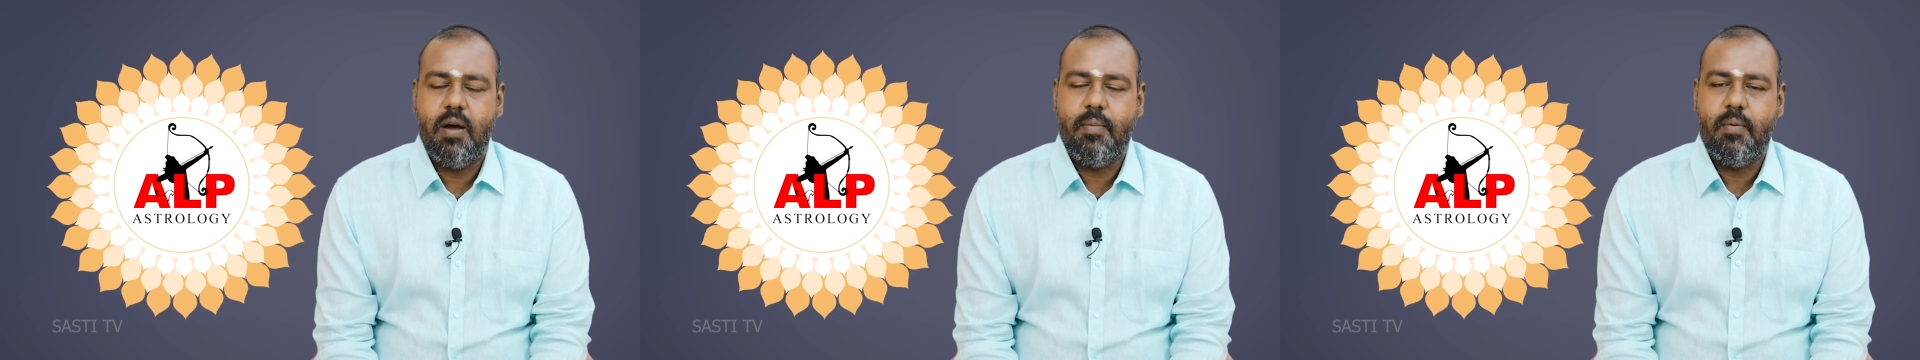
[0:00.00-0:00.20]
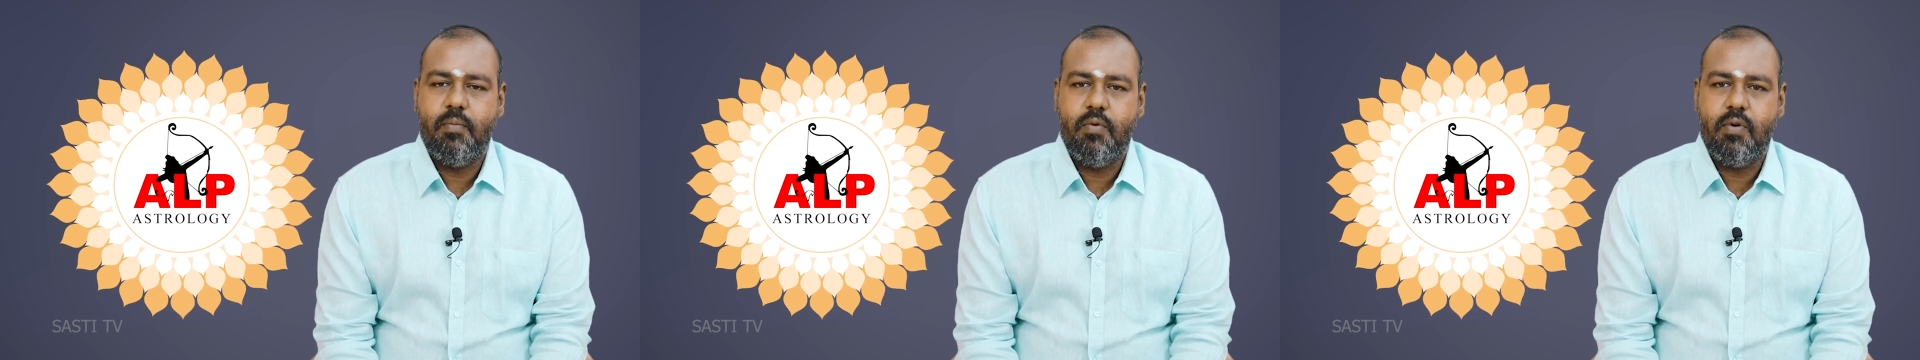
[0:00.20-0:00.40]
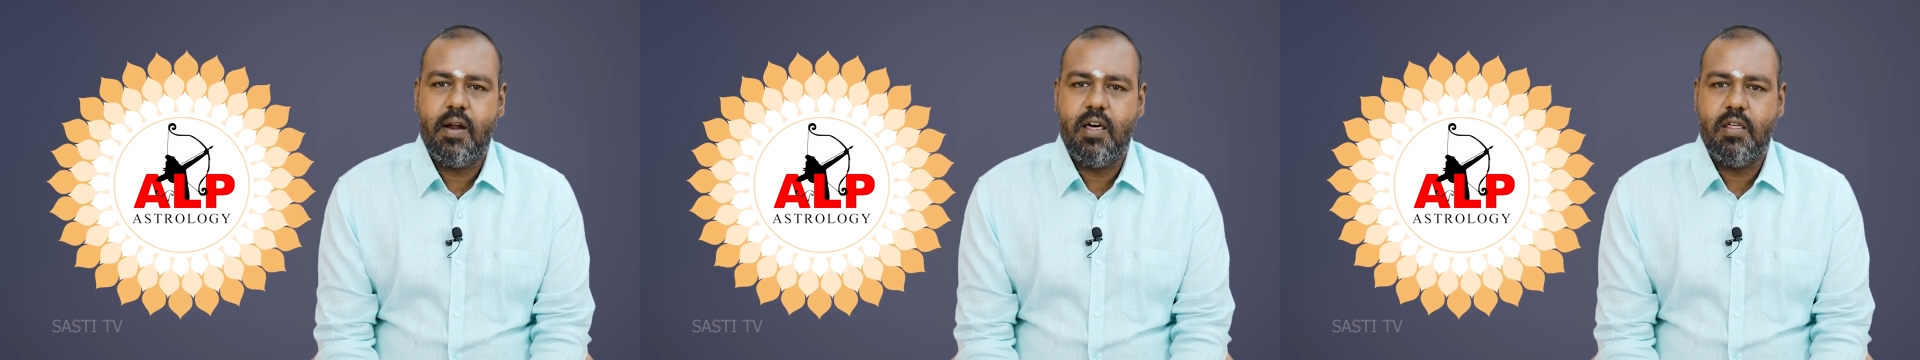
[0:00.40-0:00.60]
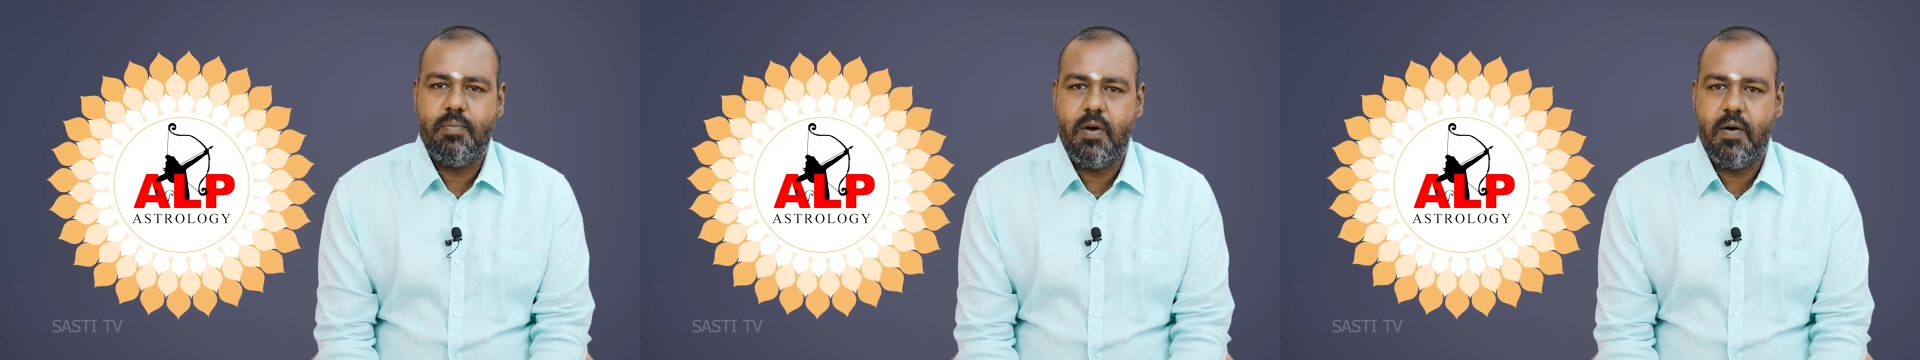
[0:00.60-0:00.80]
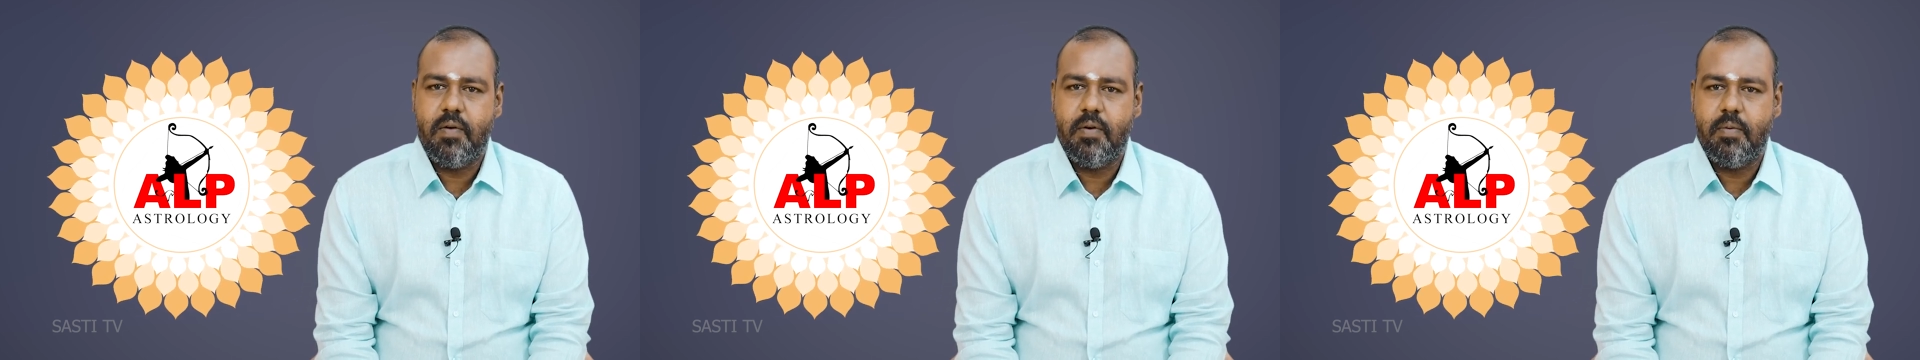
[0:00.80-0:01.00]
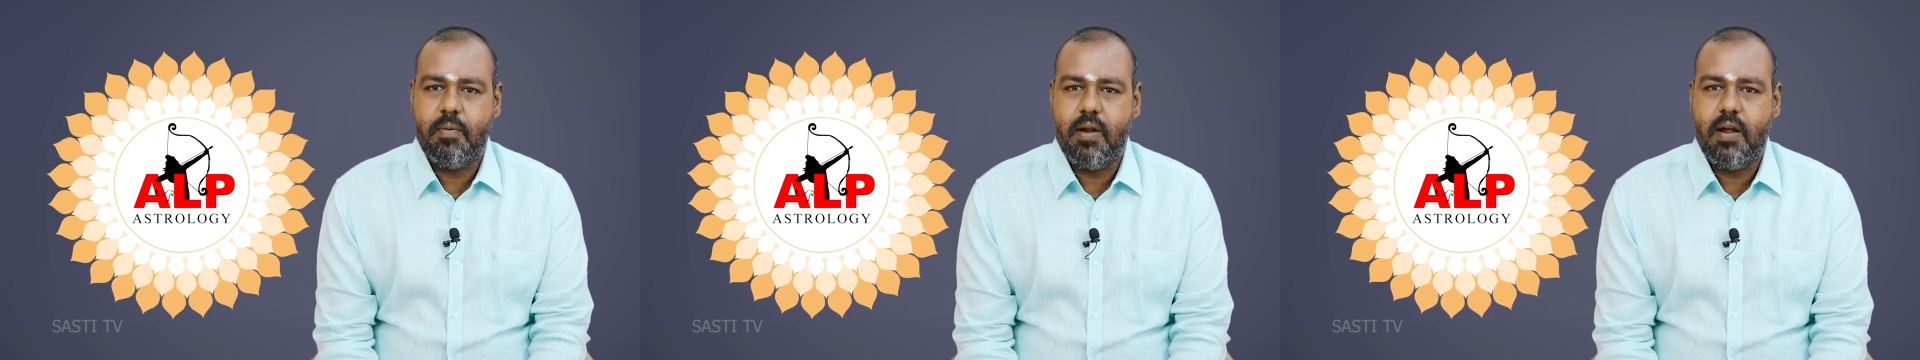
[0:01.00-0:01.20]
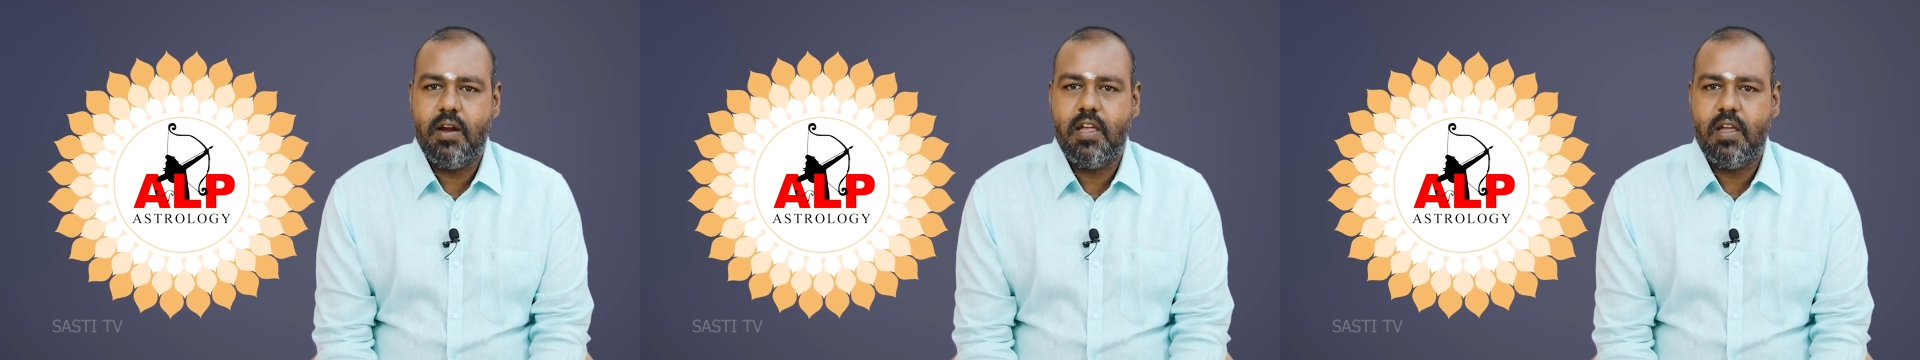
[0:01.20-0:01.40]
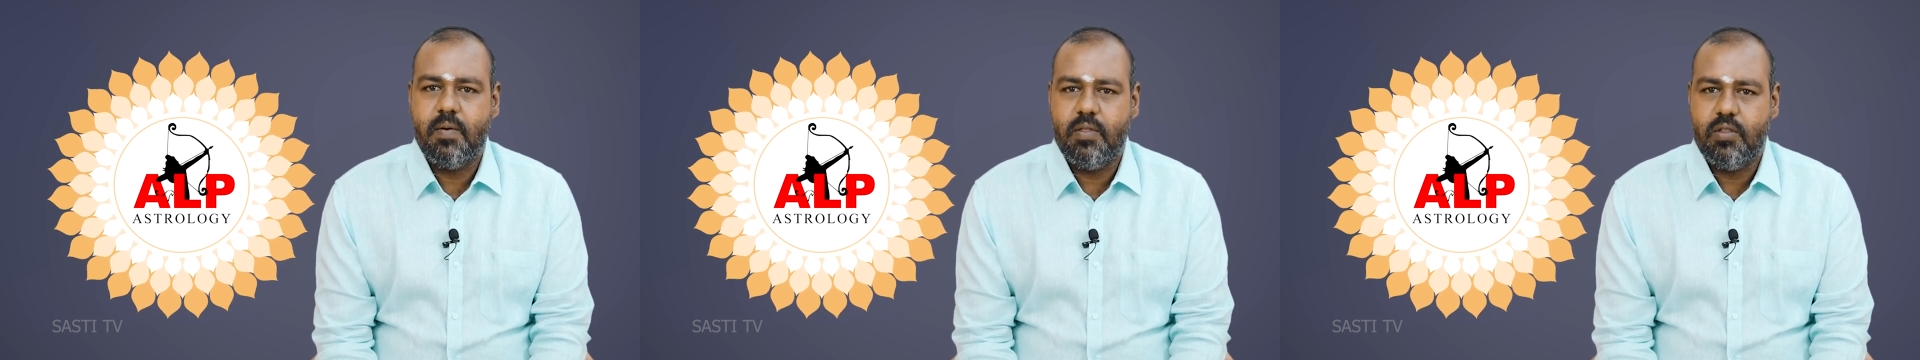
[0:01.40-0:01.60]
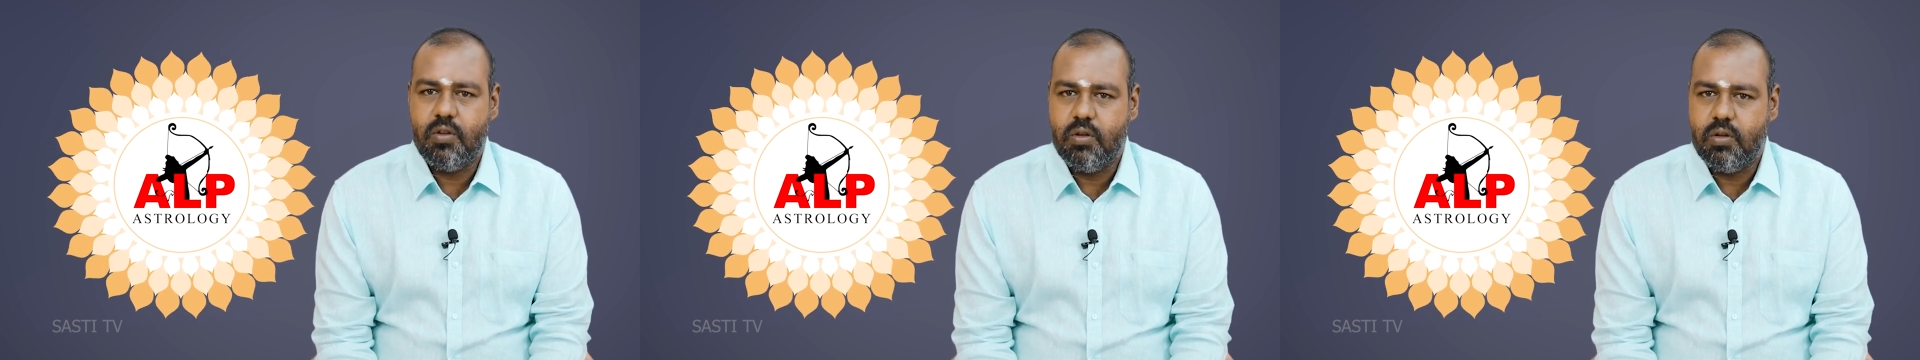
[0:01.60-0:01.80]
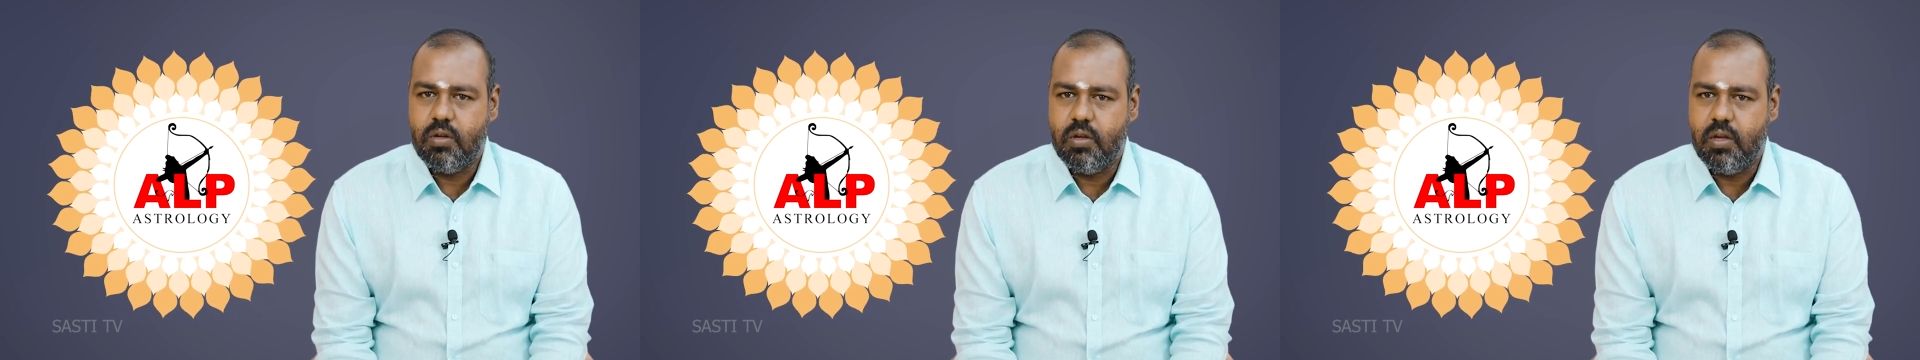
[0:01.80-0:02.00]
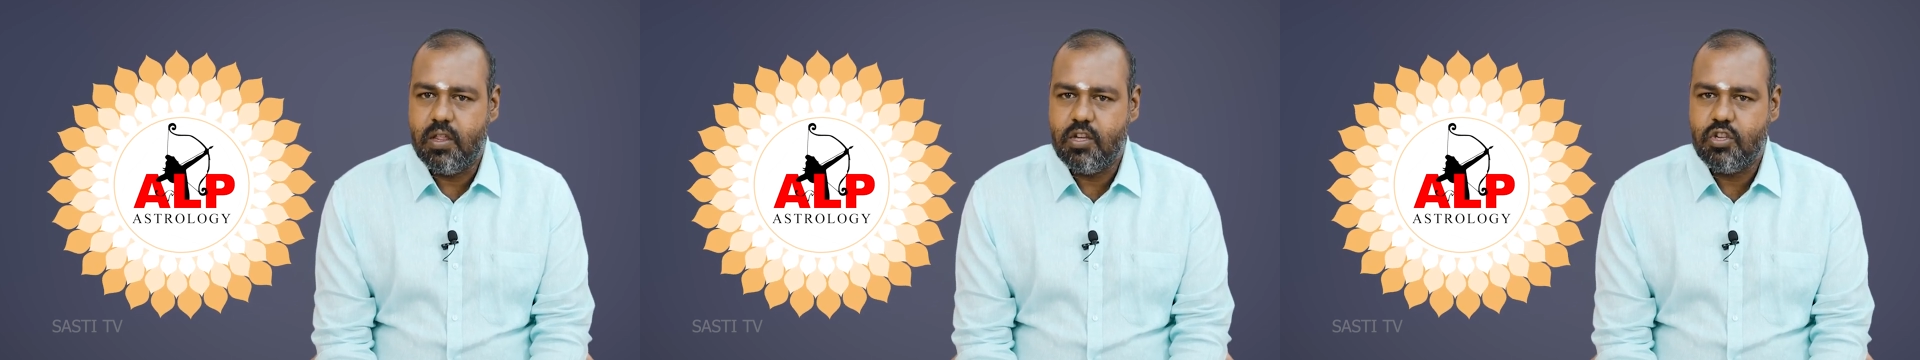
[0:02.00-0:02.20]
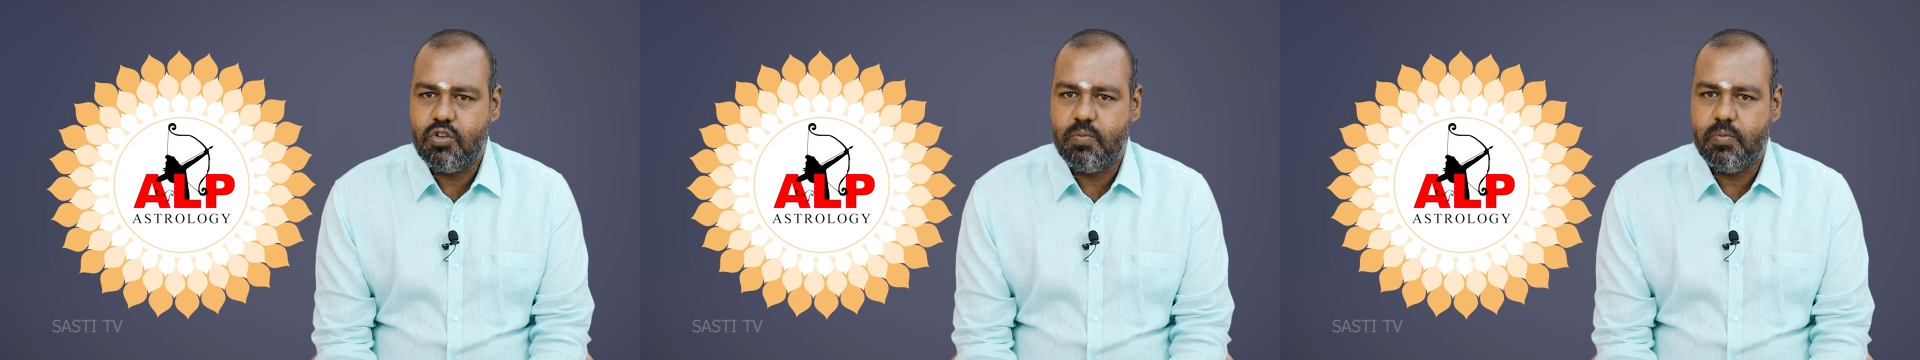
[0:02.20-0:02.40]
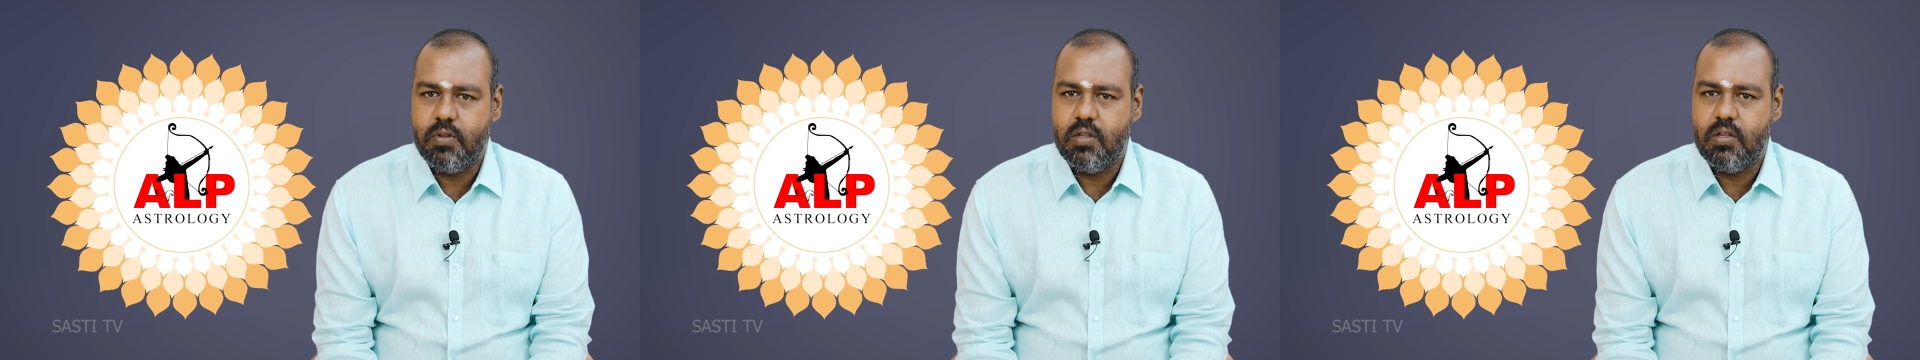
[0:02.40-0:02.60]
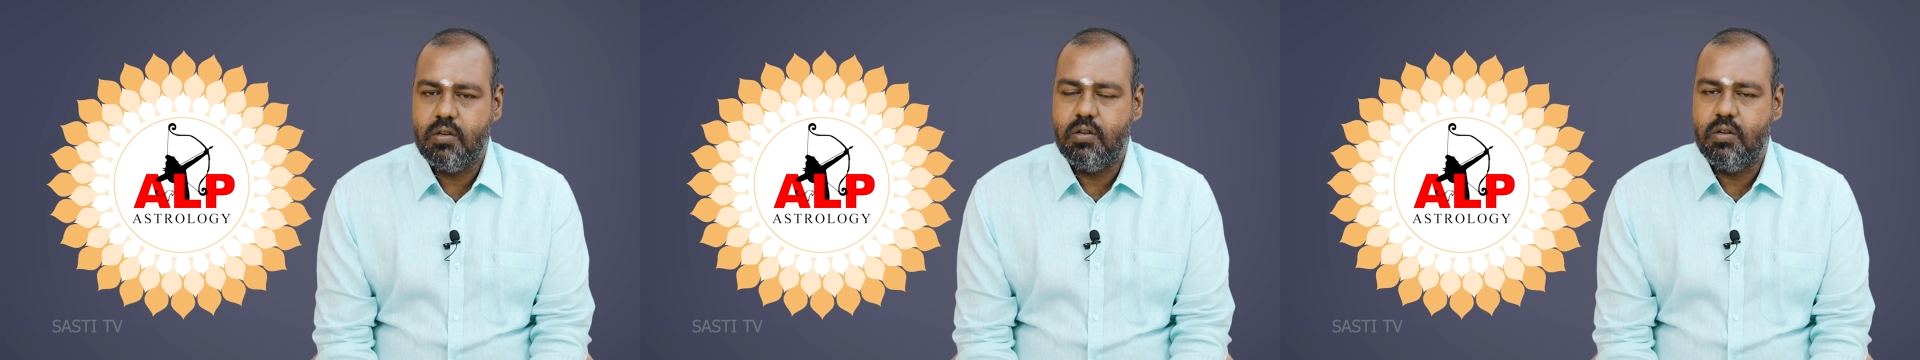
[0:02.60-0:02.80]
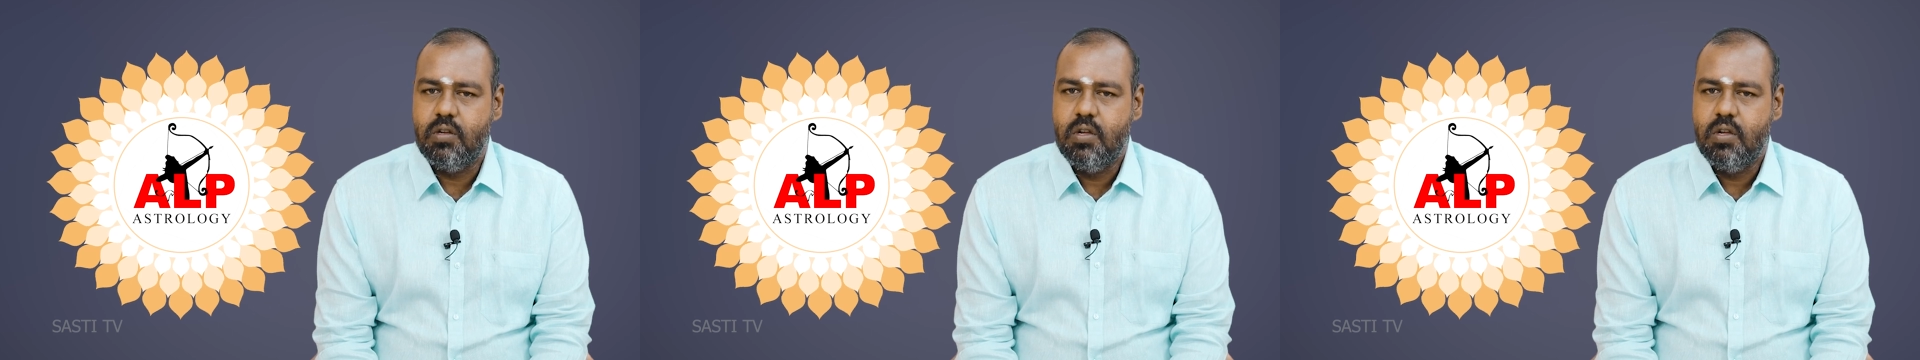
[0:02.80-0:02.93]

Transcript: அப்போ மூணாவது பாவகம்னா நீங்கள் வந்து ஏதாச்சும் வந்து